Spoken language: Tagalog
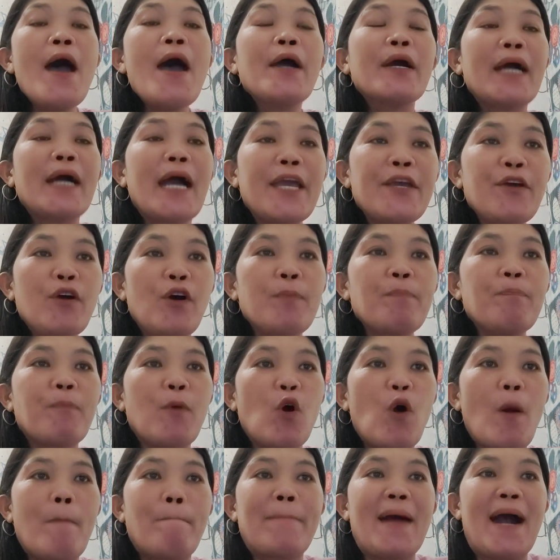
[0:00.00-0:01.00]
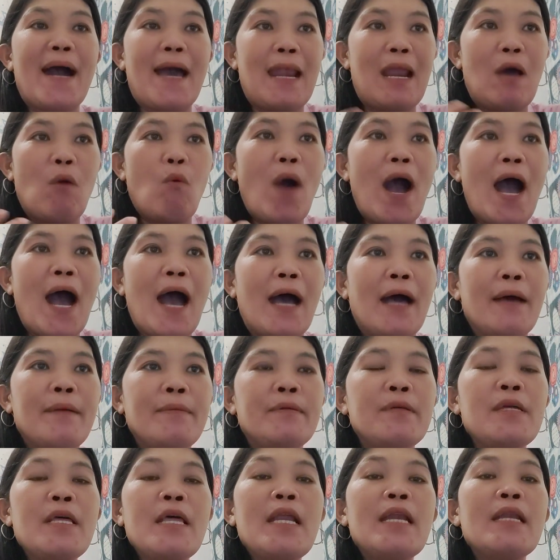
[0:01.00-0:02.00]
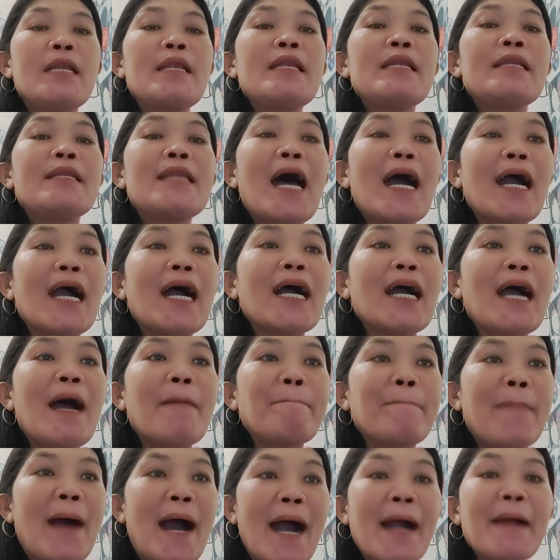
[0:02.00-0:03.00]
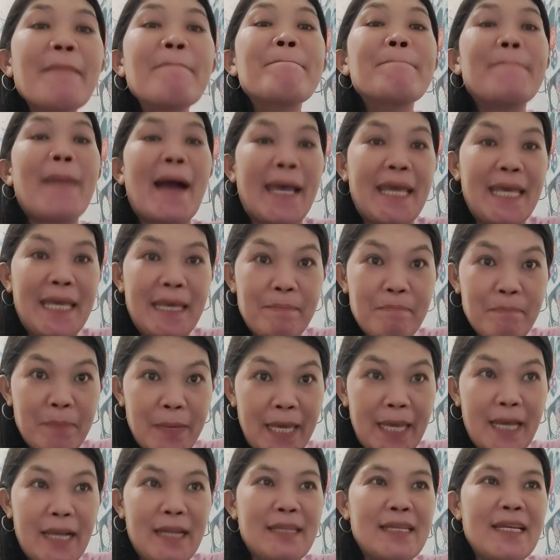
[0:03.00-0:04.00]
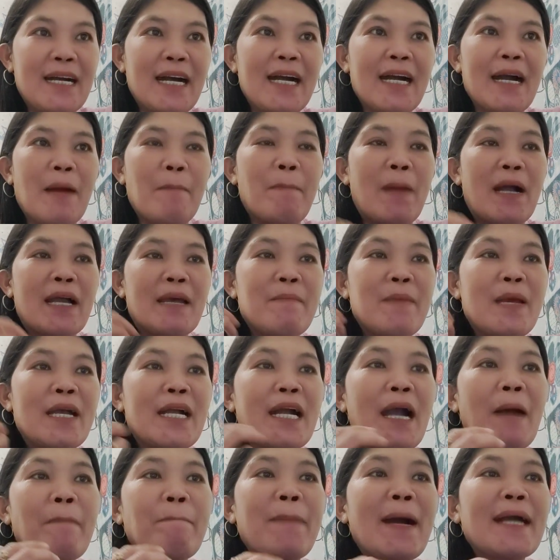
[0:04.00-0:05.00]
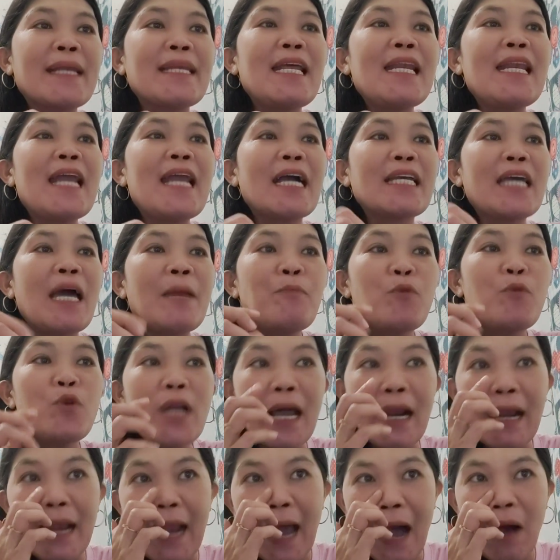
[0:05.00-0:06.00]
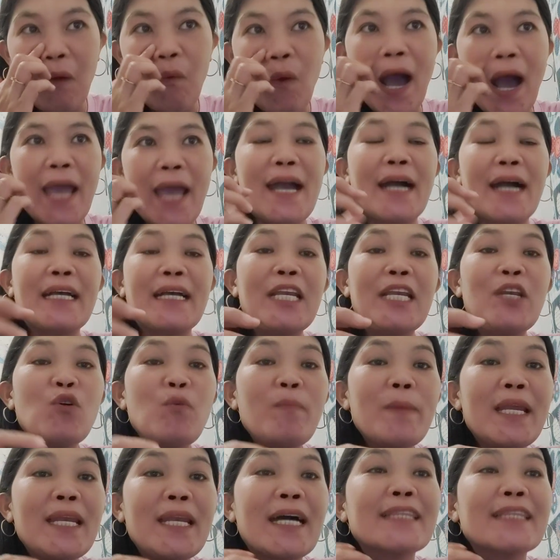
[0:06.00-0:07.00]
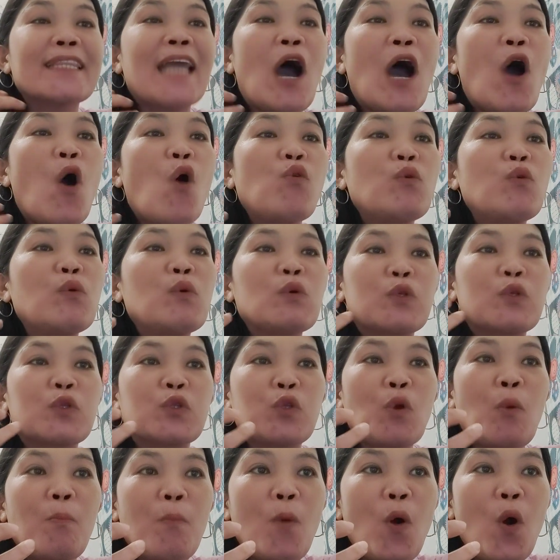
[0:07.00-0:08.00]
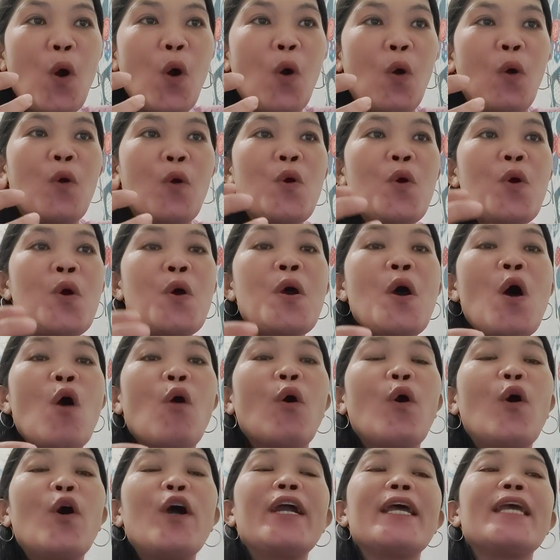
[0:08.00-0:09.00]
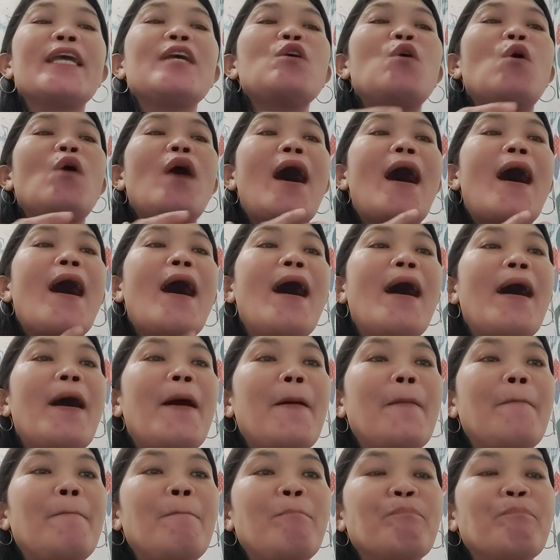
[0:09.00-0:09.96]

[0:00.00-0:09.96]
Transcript: Ngayon po, pangalawa, nakakapagpaibig. Nakakapag-ibig. Kapag nilagyan mo ng laway ang inumin ng taong gusto mo or yung um,